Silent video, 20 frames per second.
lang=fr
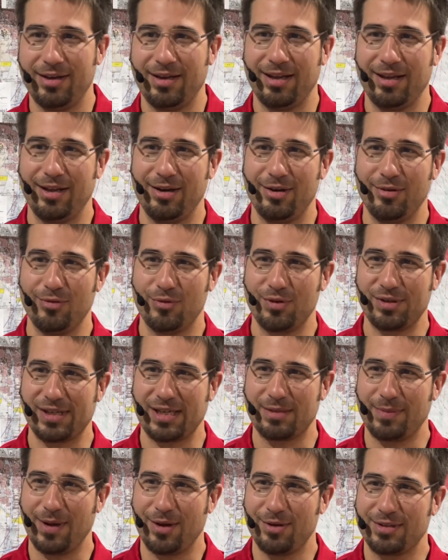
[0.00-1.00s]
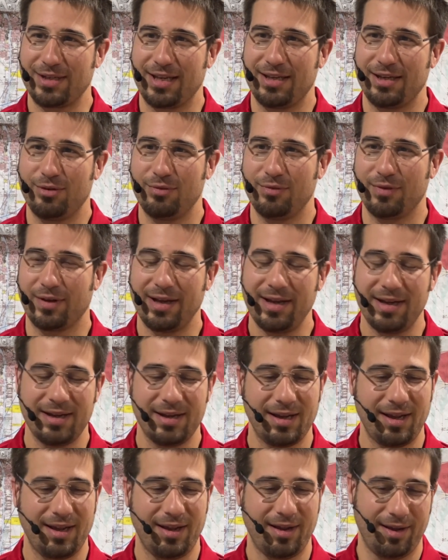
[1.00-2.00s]
des nouveaux espaces à
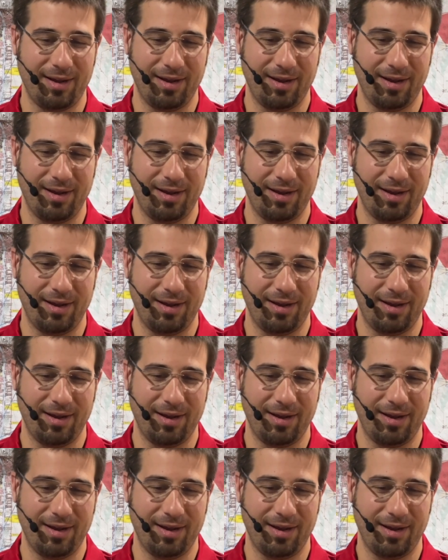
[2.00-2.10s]
découvrir.